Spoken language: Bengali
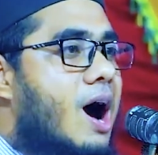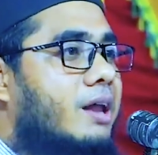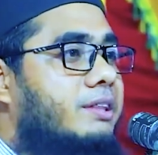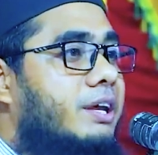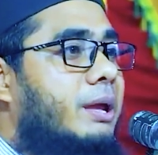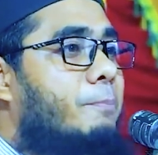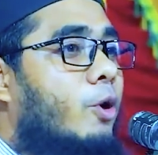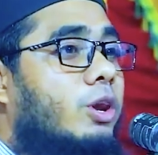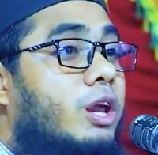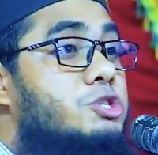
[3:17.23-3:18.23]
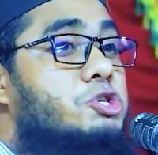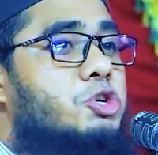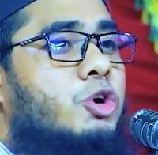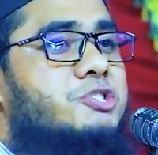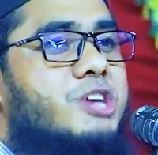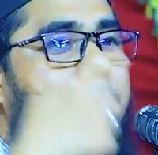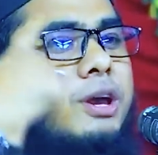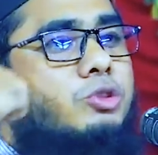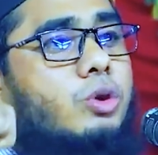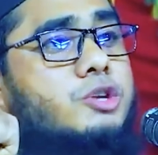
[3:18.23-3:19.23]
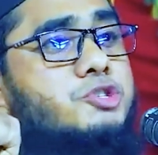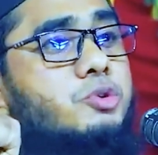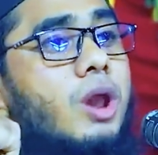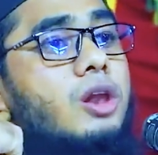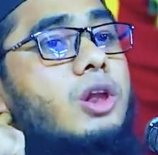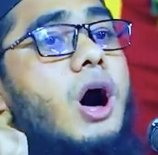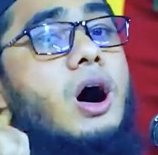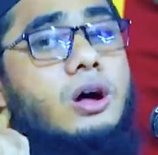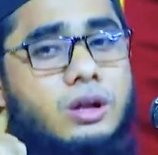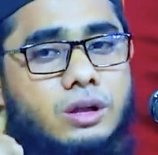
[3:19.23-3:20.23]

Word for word: আর তিনি বললেন শোনো সামেতু রসুল আল্লাহ